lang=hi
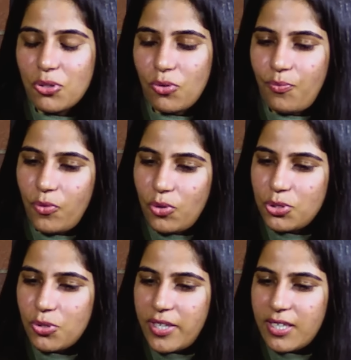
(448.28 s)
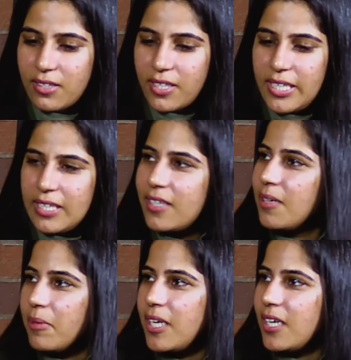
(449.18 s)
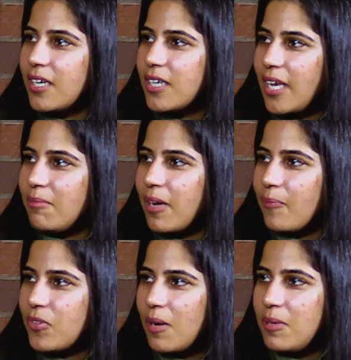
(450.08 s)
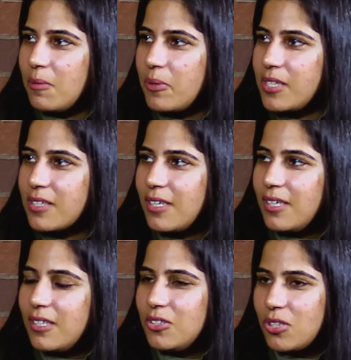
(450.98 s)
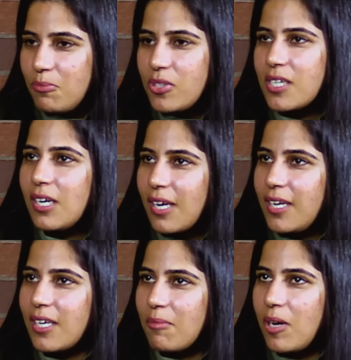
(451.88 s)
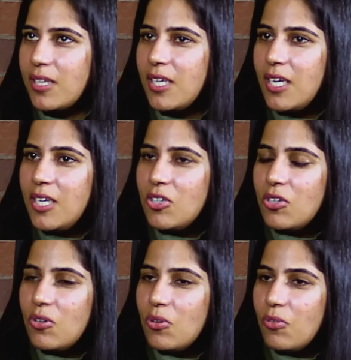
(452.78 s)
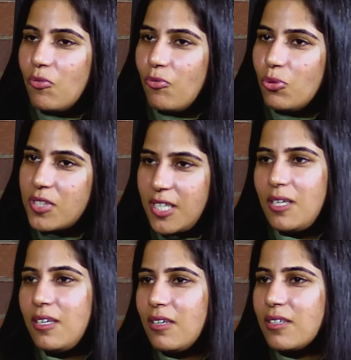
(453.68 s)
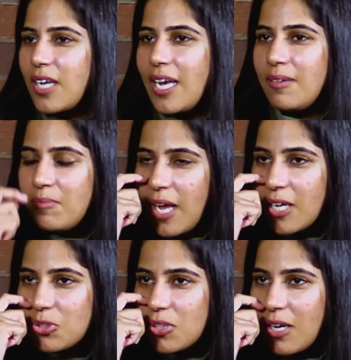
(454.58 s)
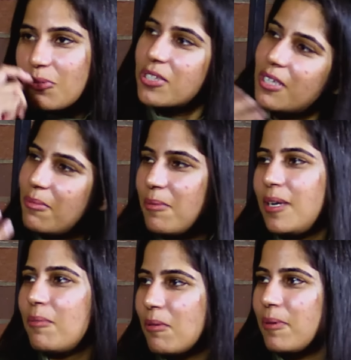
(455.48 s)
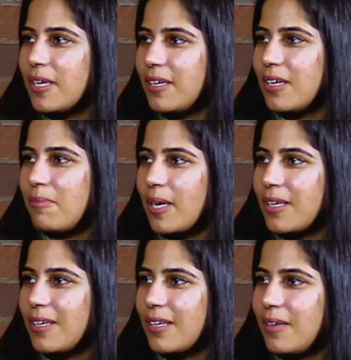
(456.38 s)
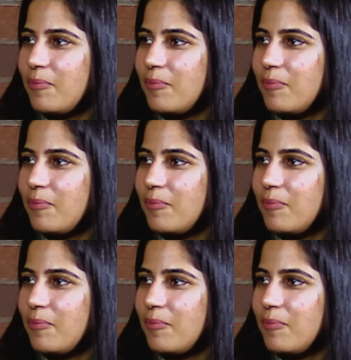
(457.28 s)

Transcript: तो वो जो एक एक डेढ़ महीने का टाइम गैप था मेरे पास जब रिजल्ट आने के बाद उसी टाइम लाग जो था उसी में मैंने प्रिपेयर करा है बैंकिंग के लिए